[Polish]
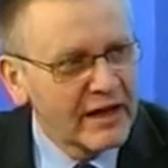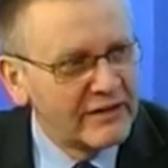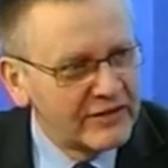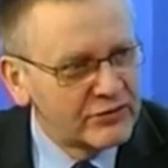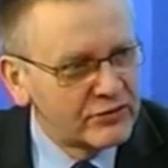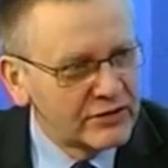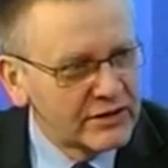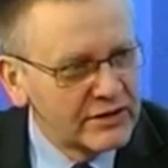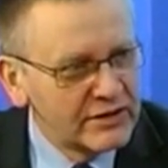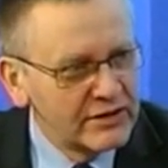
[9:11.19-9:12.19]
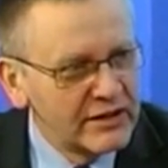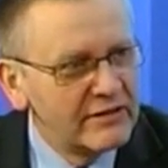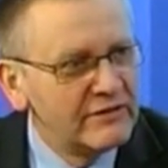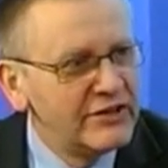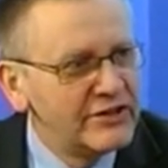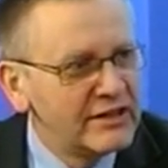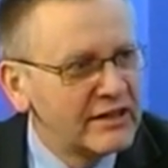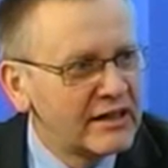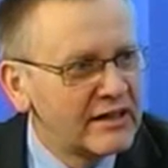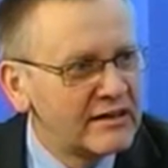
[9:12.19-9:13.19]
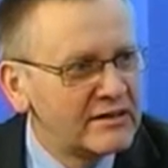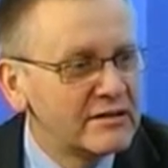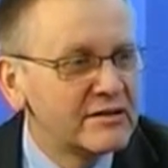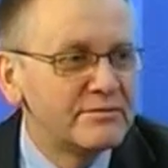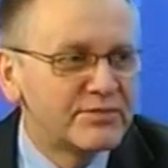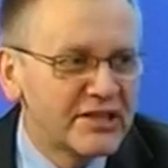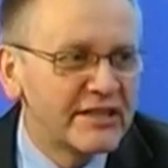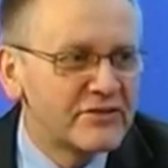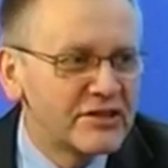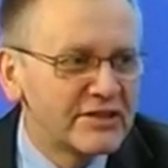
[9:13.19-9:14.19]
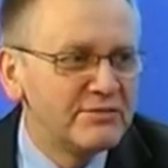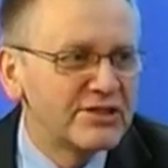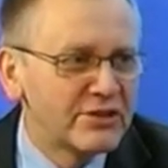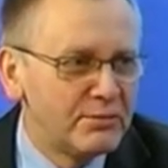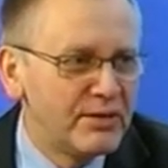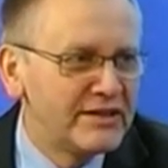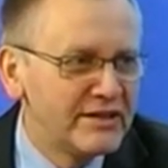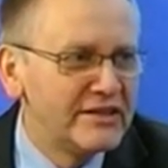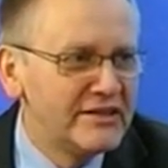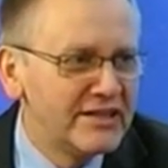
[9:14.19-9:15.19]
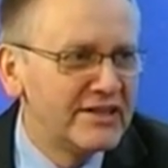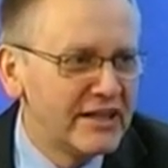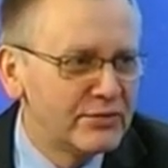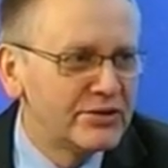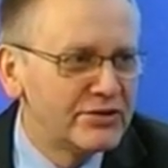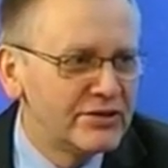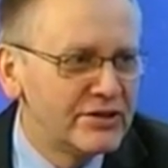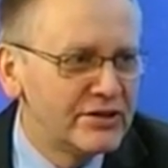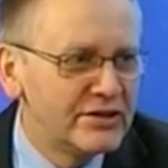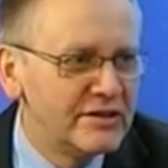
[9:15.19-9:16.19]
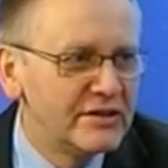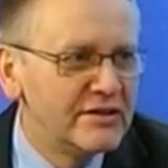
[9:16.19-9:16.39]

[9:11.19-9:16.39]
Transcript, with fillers: awantury wynika no, przede wszystkim z kompletnej nieznajomości